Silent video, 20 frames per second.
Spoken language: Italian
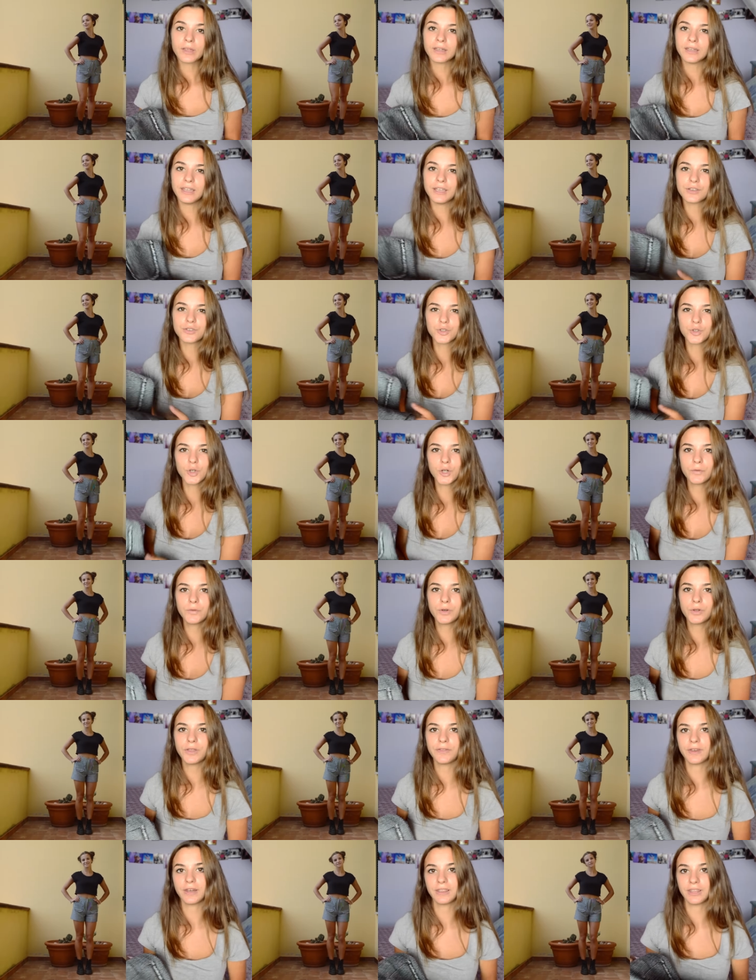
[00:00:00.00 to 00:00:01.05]
e sono
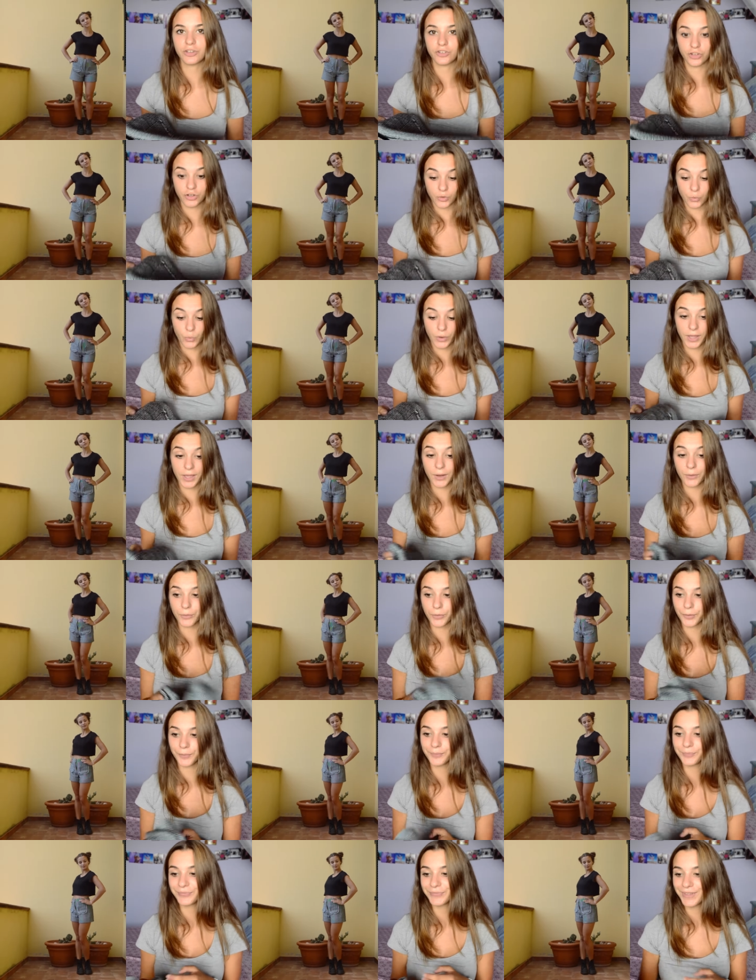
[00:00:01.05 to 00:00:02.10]
venuti 35
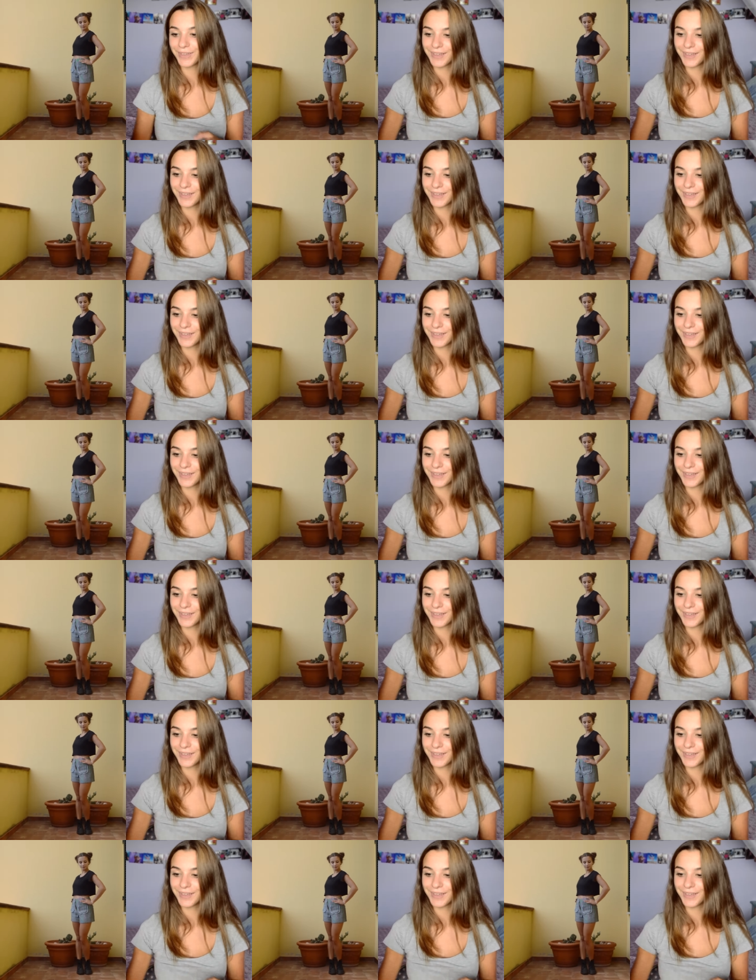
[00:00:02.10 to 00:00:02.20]
euro.